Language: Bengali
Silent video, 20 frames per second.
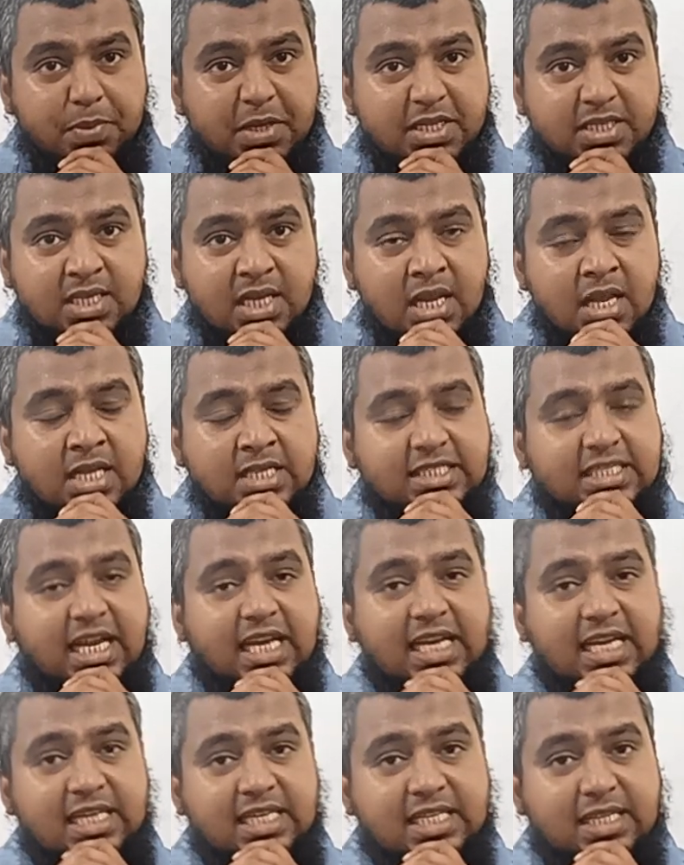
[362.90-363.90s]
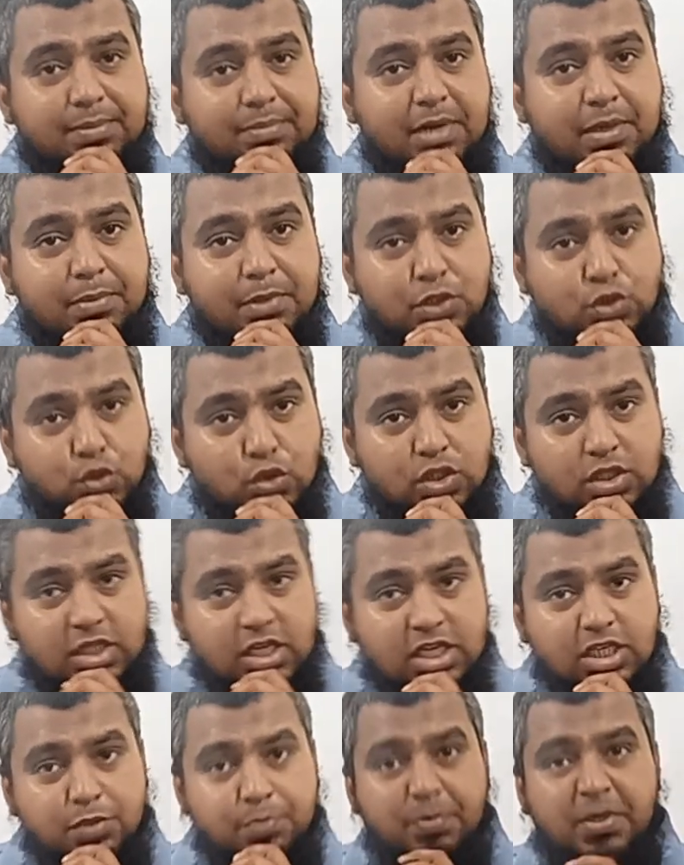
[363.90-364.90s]
পিস চাইলে নিতে পারবেন
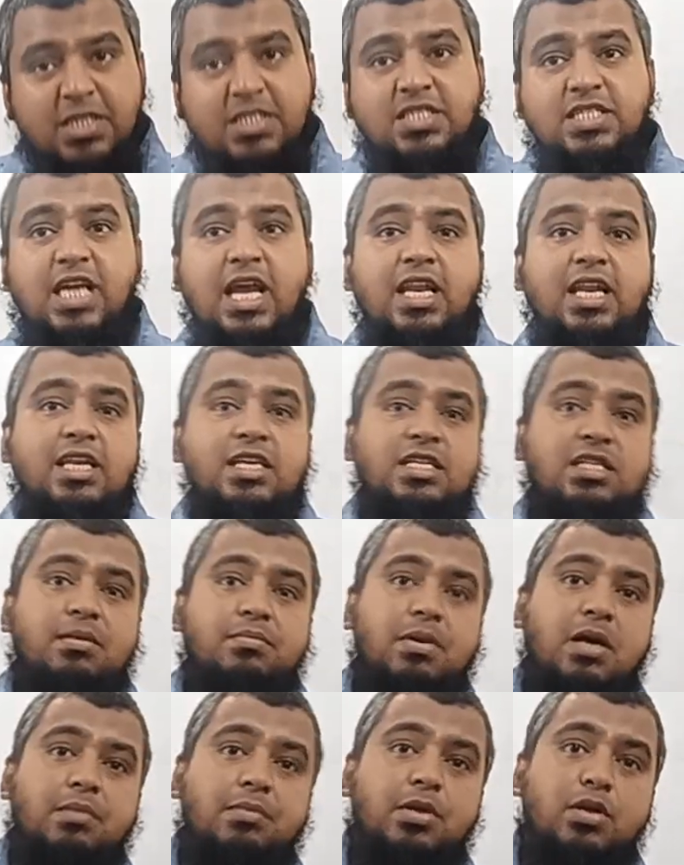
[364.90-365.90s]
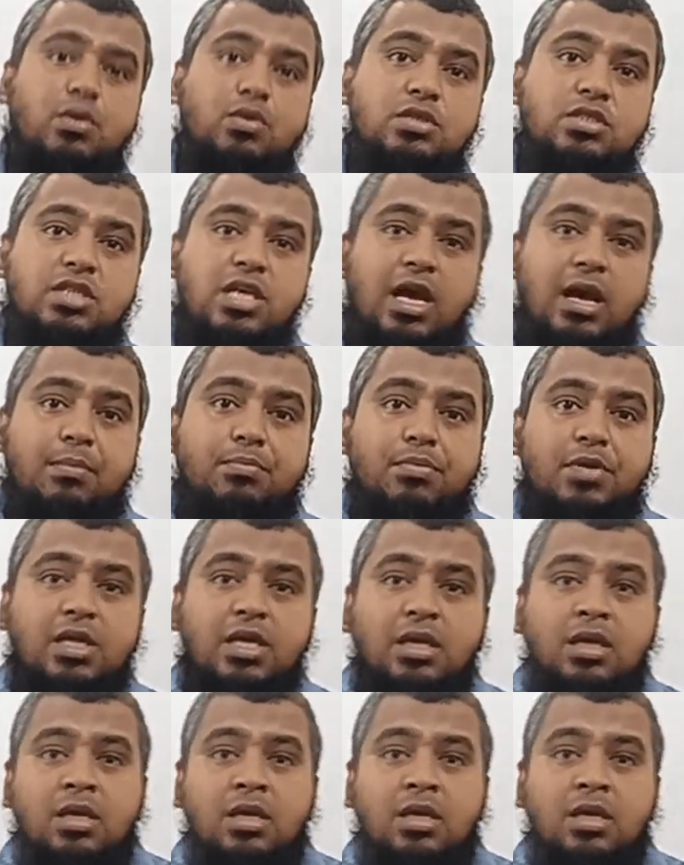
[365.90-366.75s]
ছত্রিশ পিস চাইলে নিতে পারবেন হচ্ছে আপনি